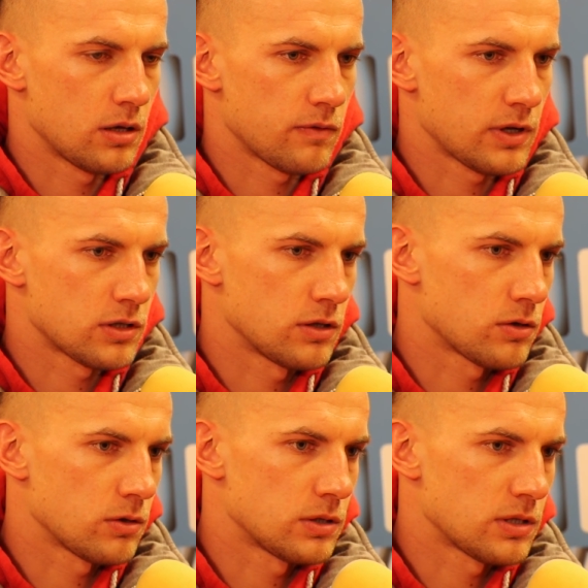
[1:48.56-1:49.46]
walczę do
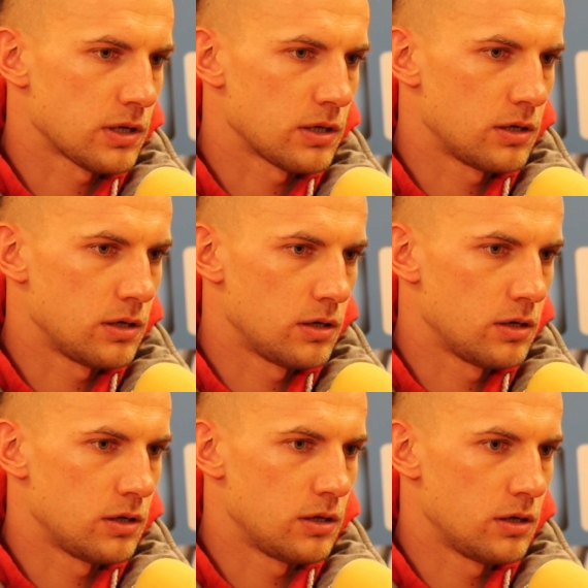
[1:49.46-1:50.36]
końca i,
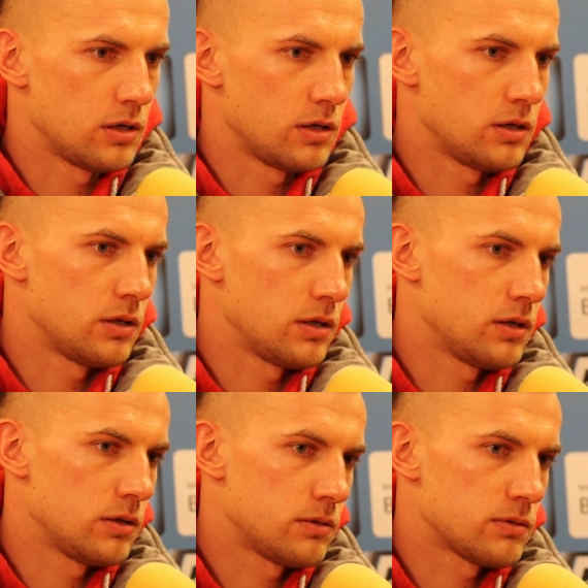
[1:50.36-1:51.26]
i, i,
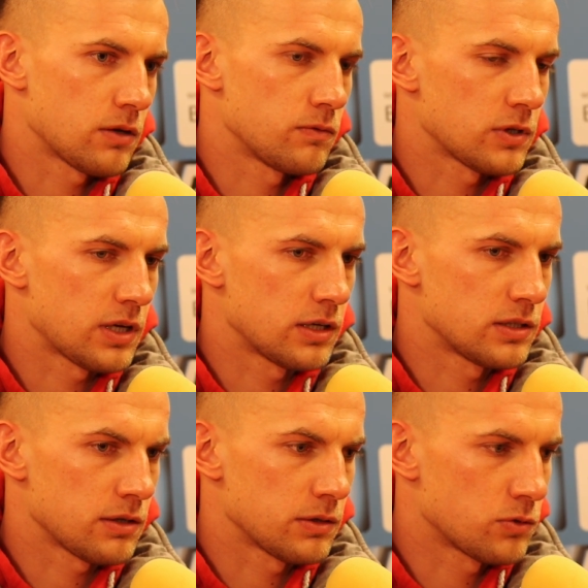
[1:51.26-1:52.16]
i zarówno jak i
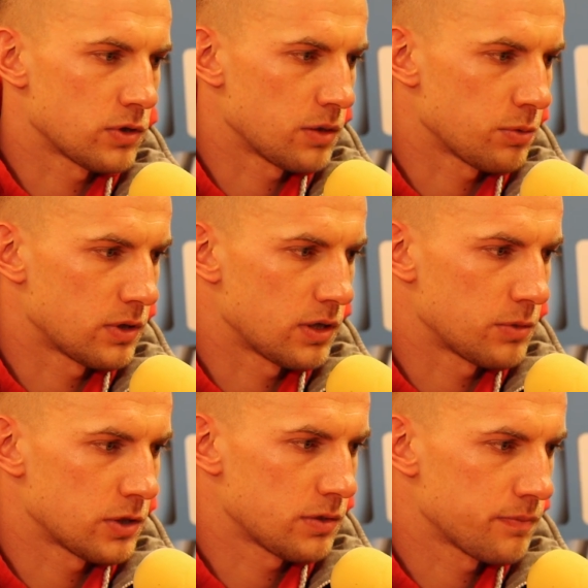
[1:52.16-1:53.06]
cała drużyna nie
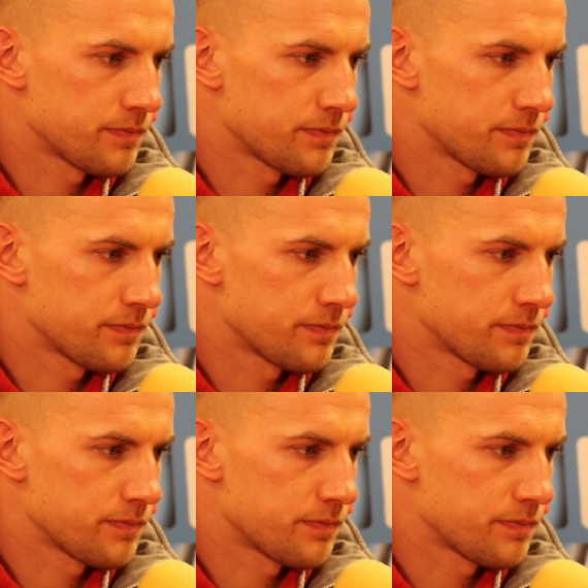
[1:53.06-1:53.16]
poddajemy się.